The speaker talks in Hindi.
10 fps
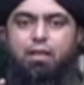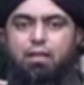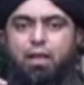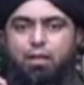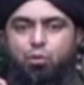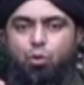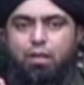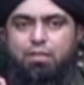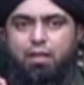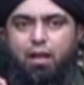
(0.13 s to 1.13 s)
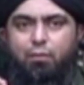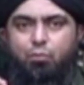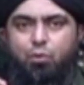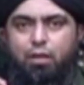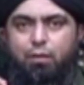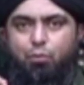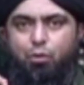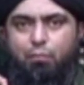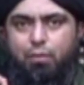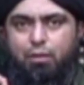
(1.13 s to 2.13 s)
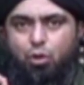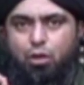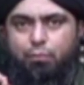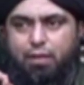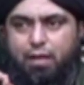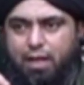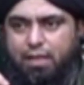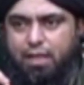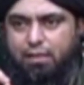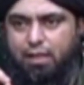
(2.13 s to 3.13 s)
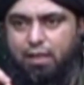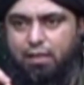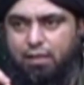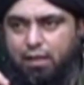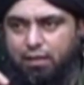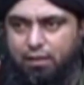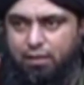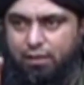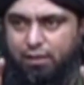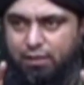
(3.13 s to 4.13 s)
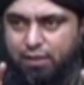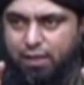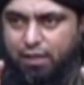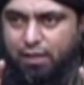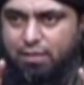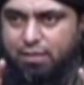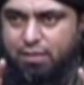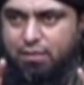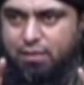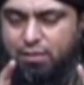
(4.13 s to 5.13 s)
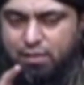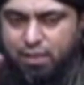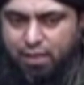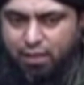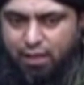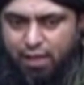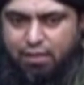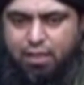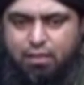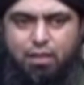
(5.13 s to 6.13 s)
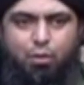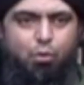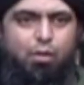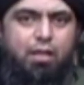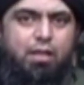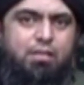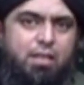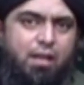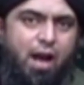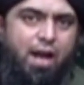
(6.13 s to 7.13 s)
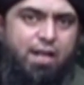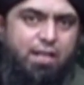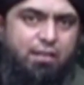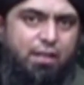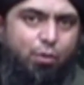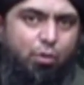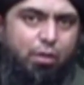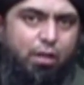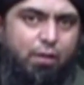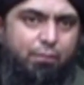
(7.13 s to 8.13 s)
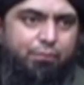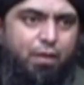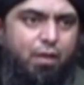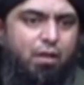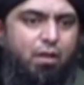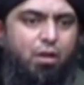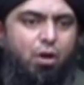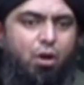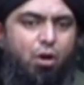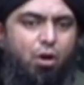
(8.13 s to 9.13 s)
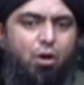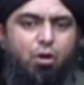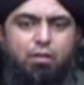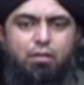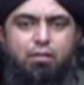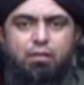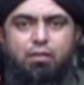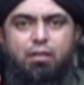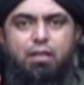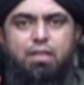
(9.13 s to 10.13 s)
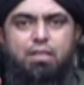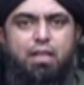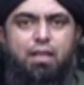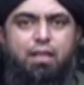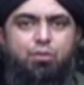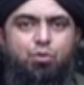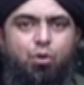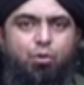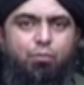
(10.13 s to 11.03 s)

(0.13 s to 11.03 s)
यानी नूल सलाम को ये मुकम्मल तौर पर गाइड किया जा रहा था कि इस कश्ती की लेंथ कितनी होगी इसकी हाइट कितनी होगी और इसके लिए जो